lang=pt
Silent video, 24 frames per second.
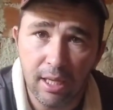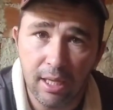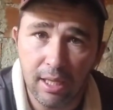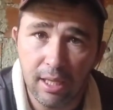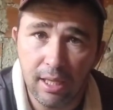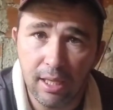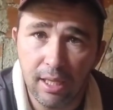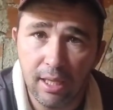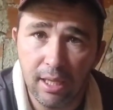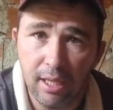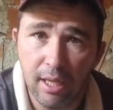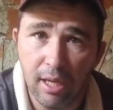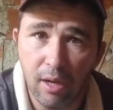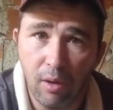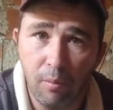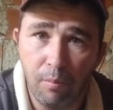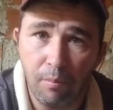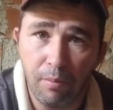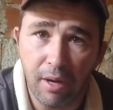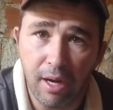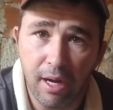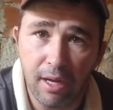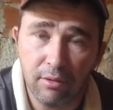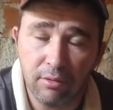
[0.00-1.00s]
E é o
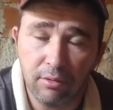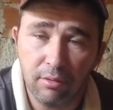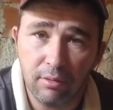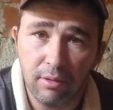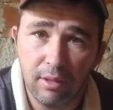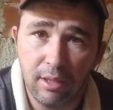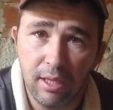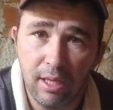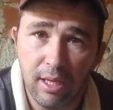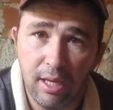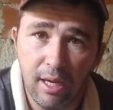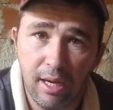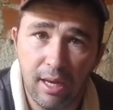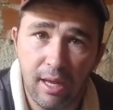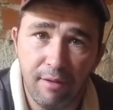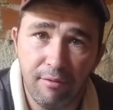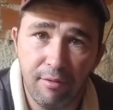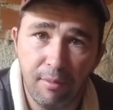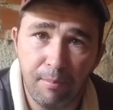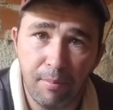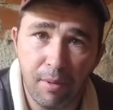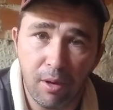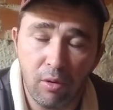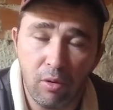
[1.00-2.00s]
prazo que
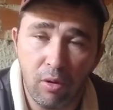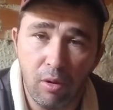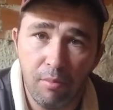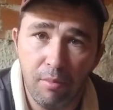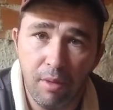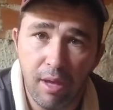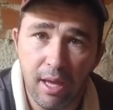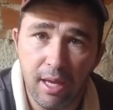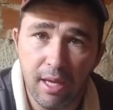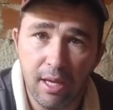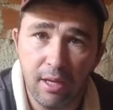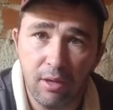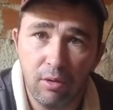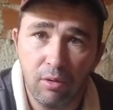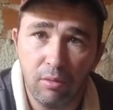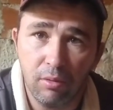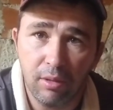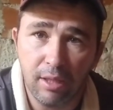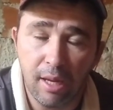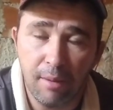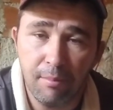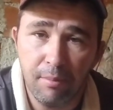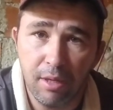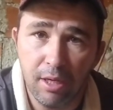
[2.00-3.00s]
leva para comer e
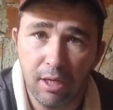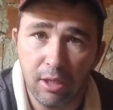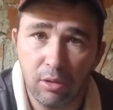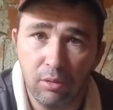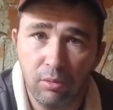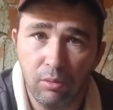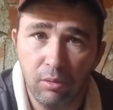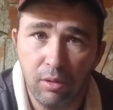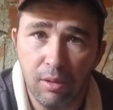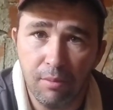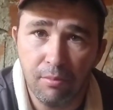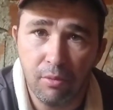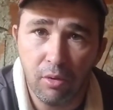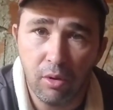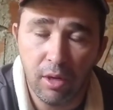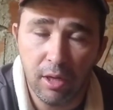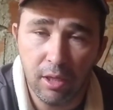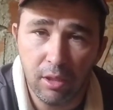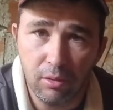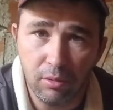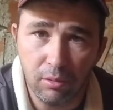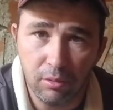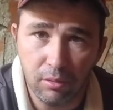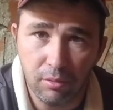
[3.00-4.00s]
contamina tudo e
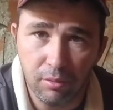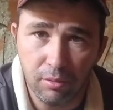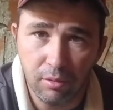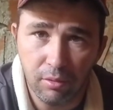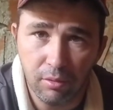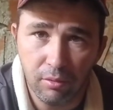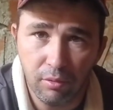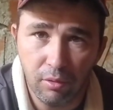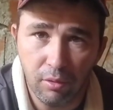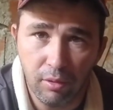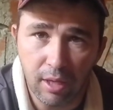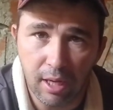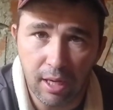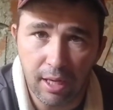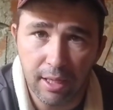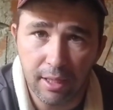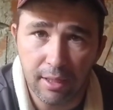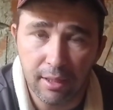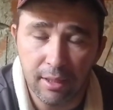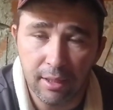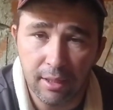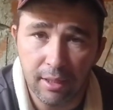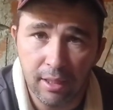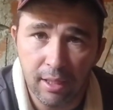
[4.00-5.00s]
morre tudo, viu
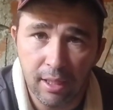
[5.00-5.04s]
galera?